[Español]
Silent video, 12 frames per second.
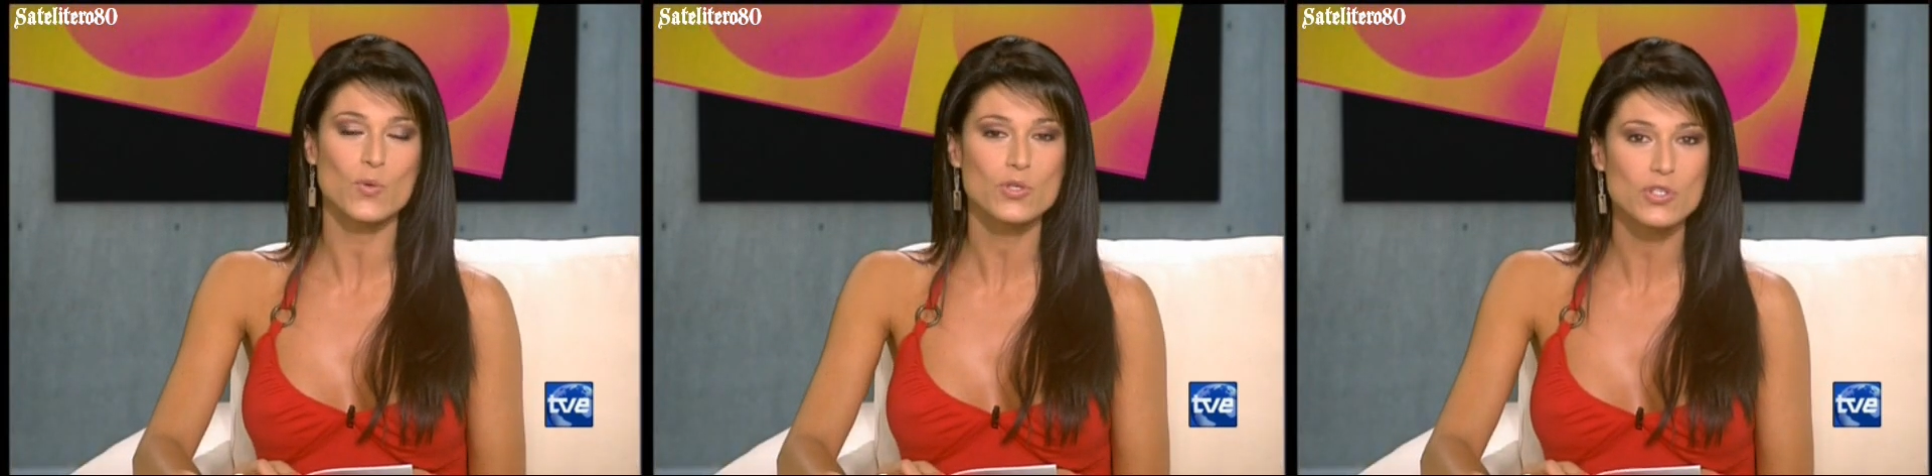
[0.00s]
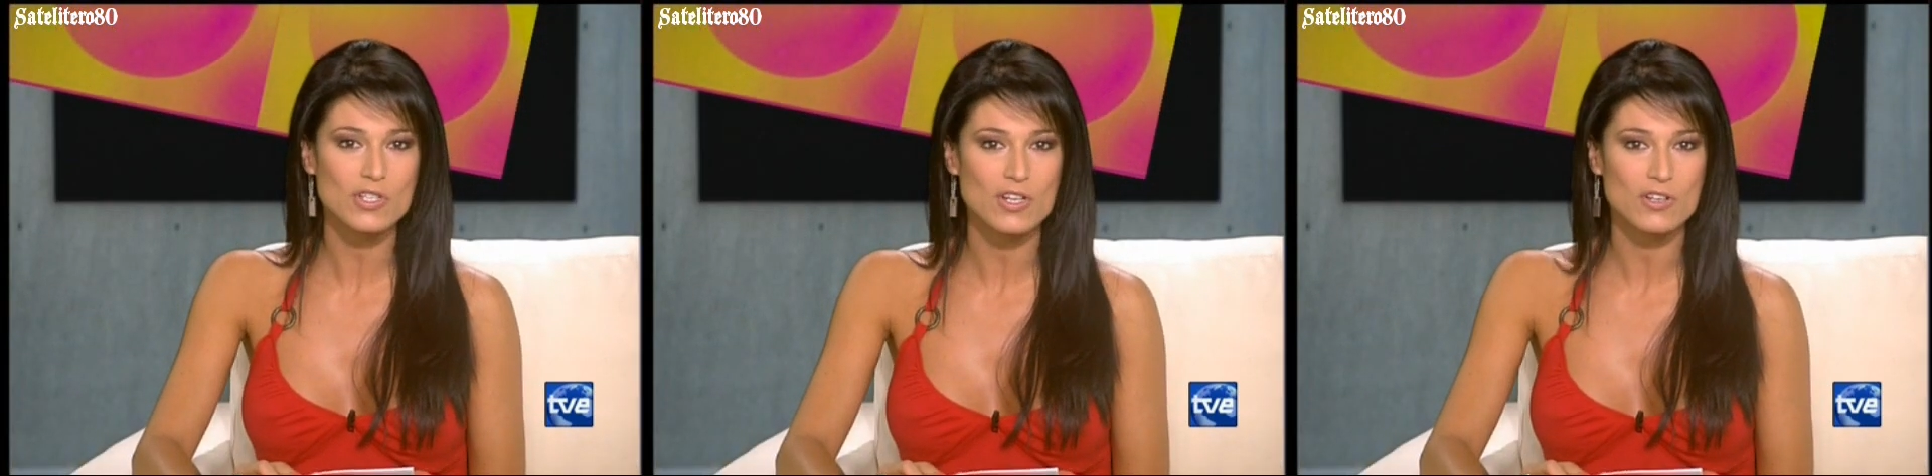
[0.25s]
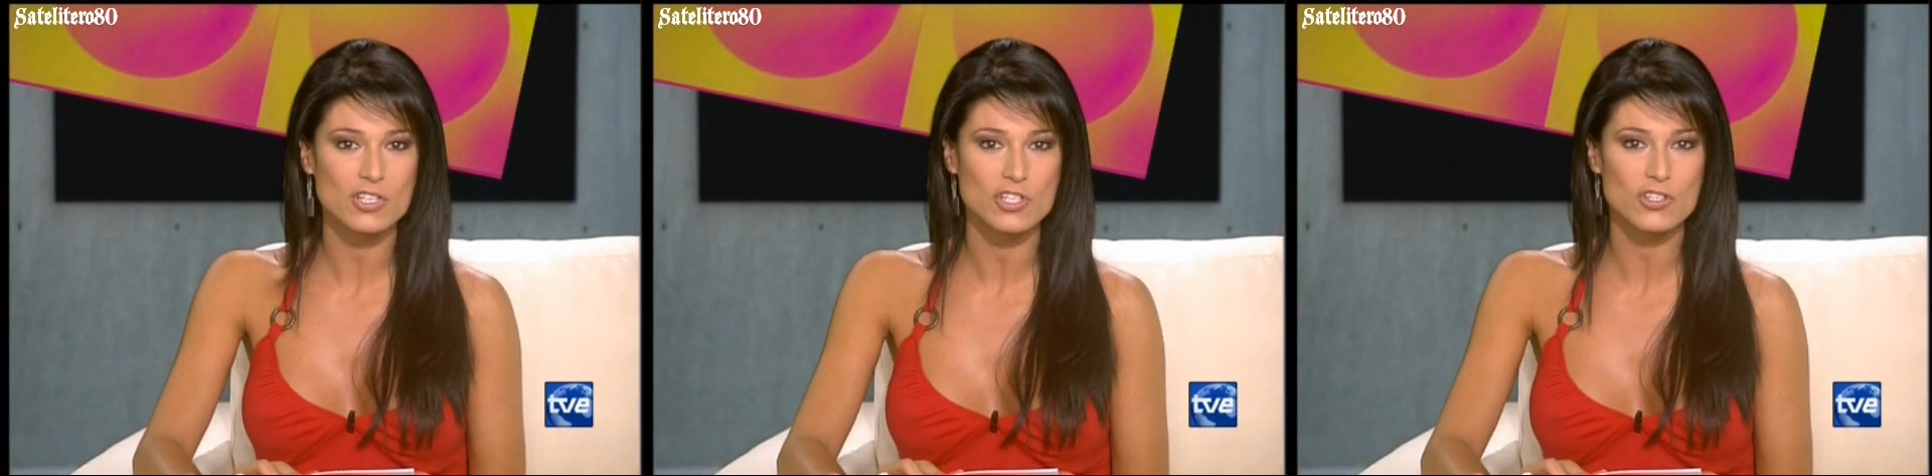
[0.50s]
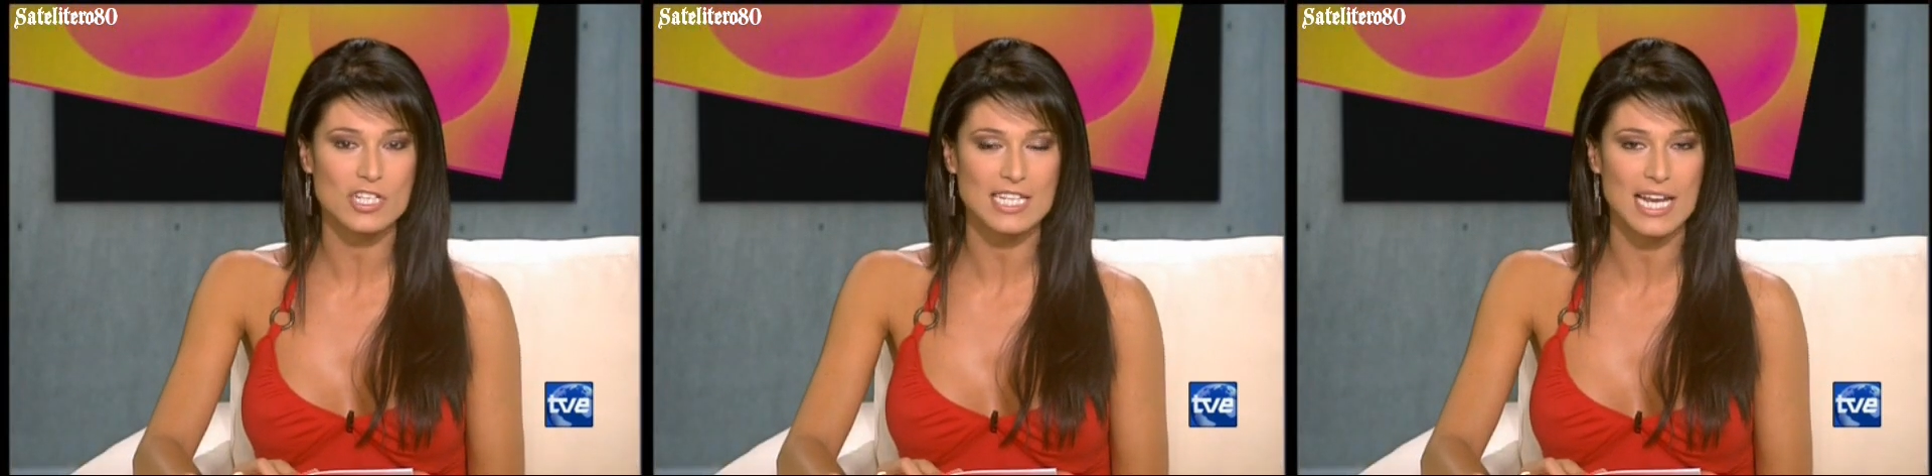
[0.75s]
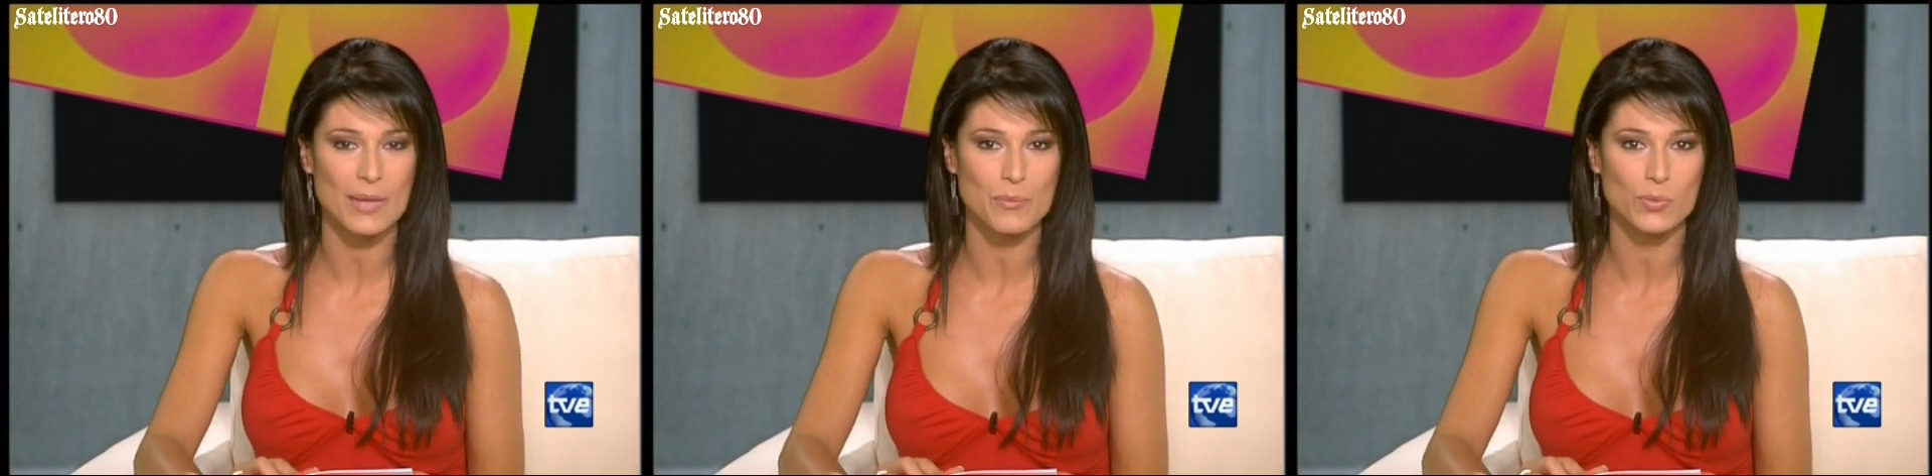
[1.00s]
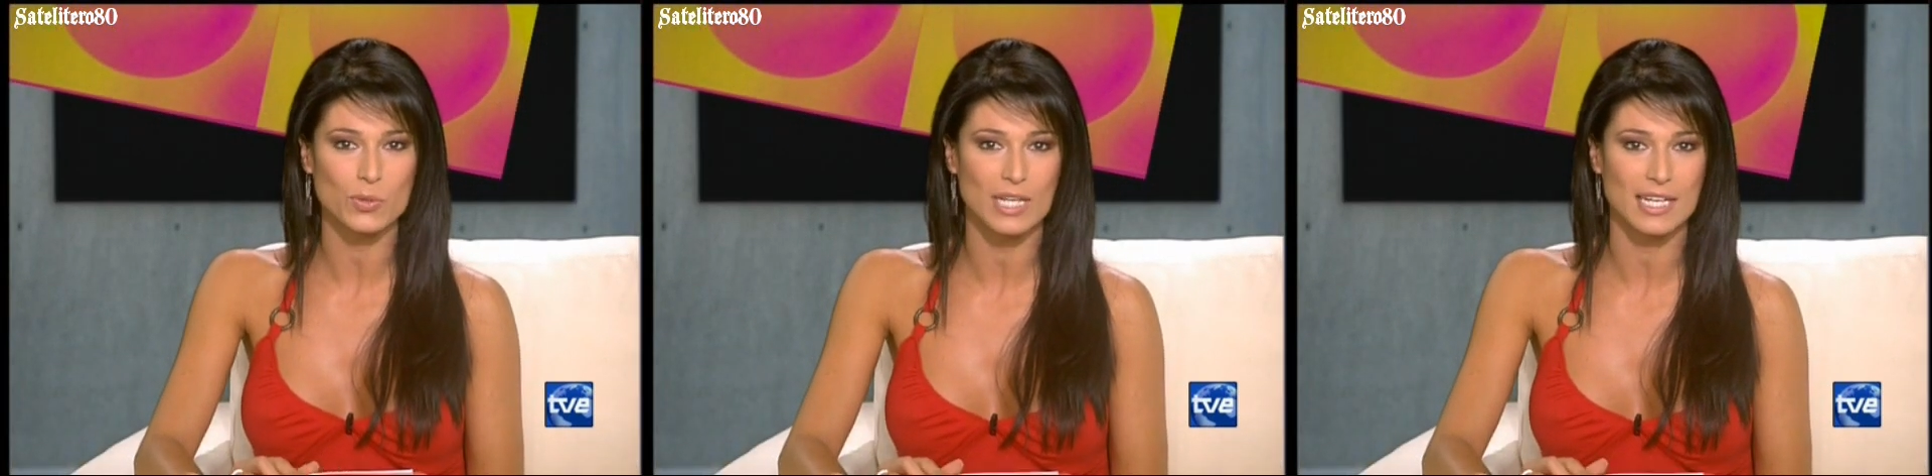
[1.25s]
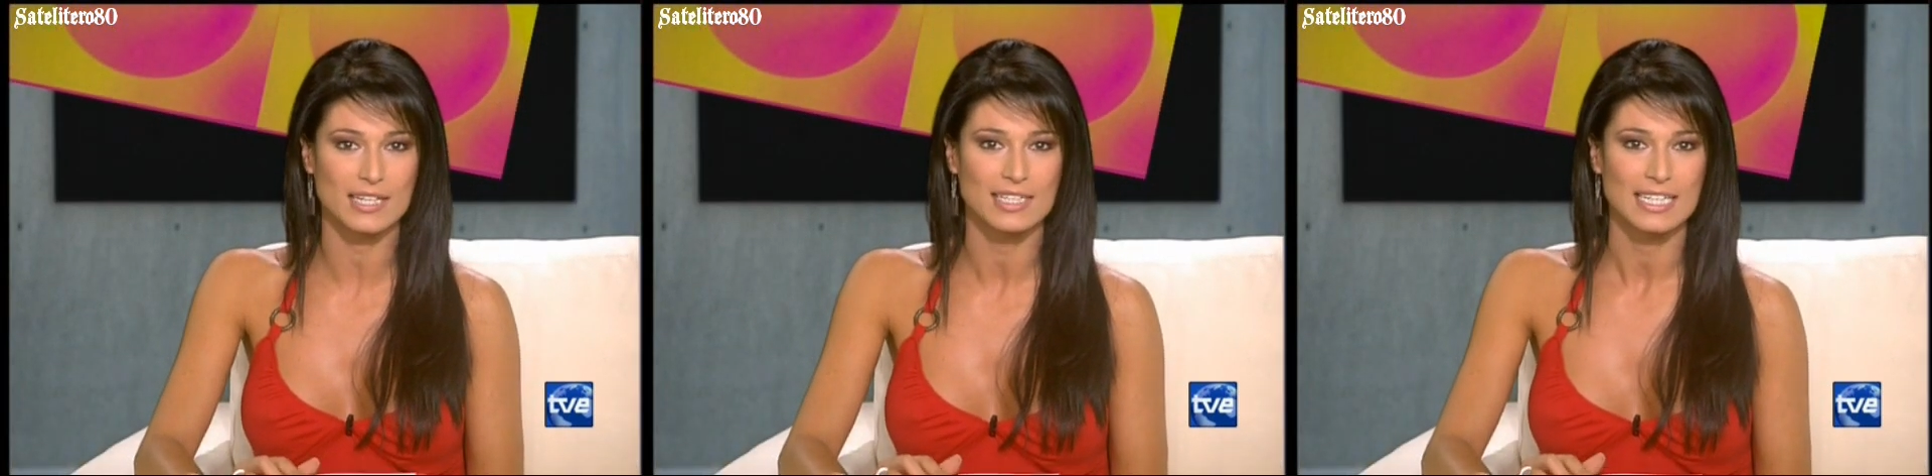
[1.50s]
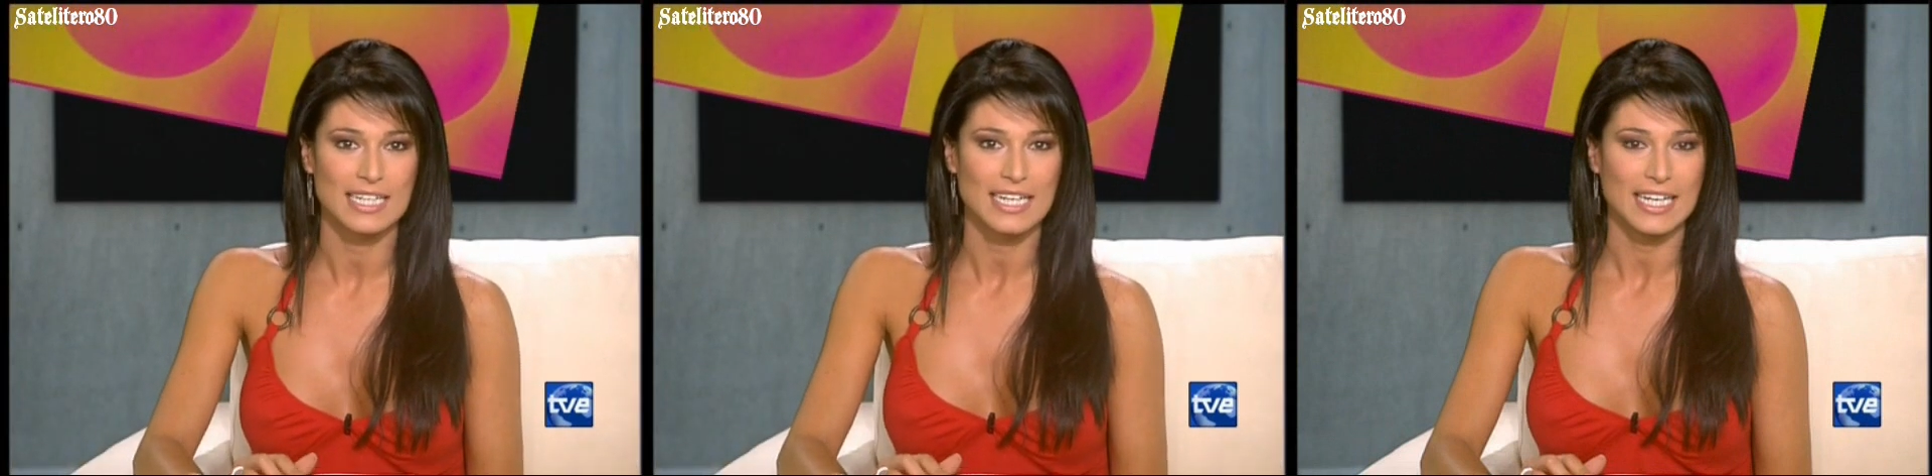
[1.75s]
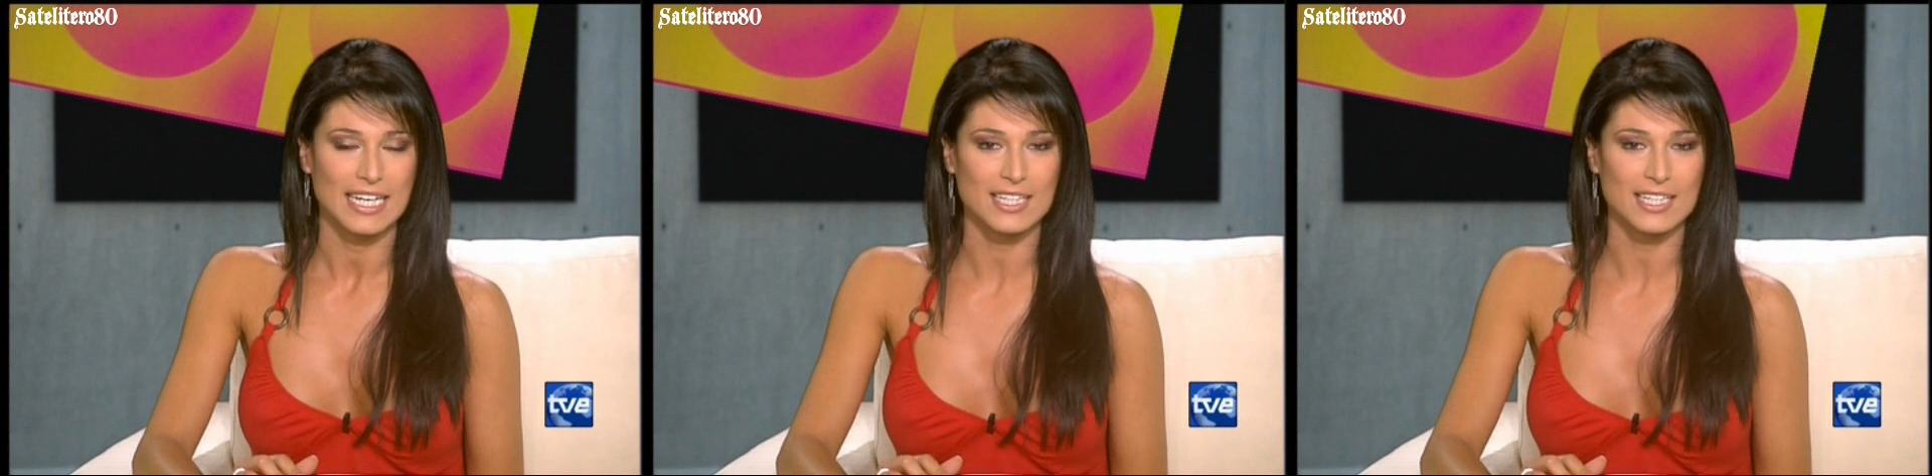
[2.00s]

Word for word: muchos de los hechos que se le imputan.